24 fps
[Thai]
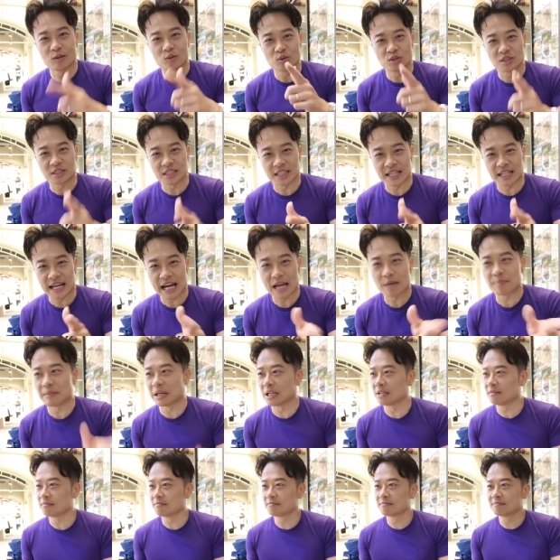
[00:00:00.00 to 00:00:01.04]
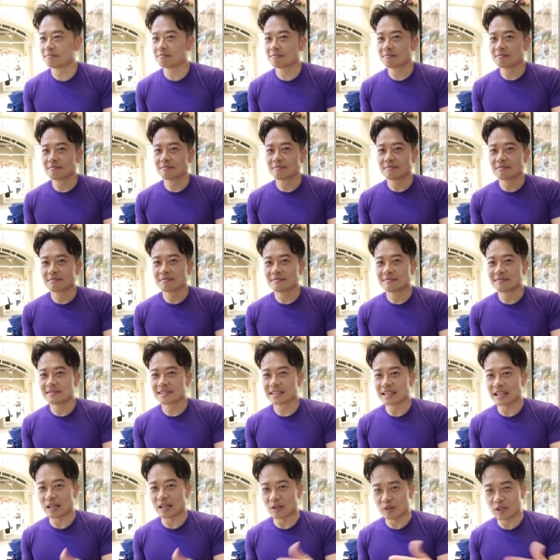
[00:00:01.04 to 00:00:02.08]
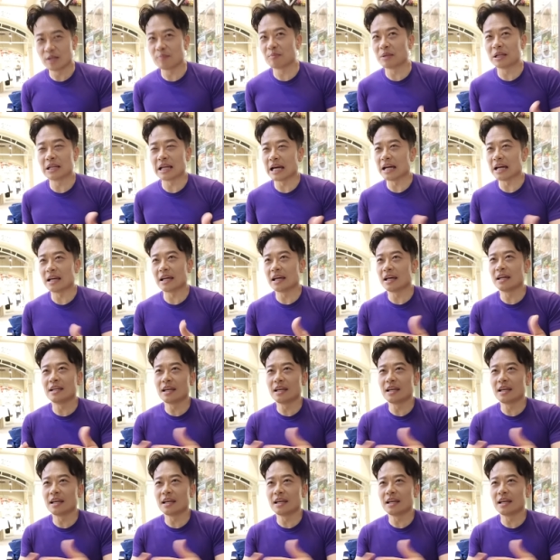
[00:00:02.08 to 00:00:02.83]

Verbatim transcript: แล้วคุณจะได้มันคราวนี้มัน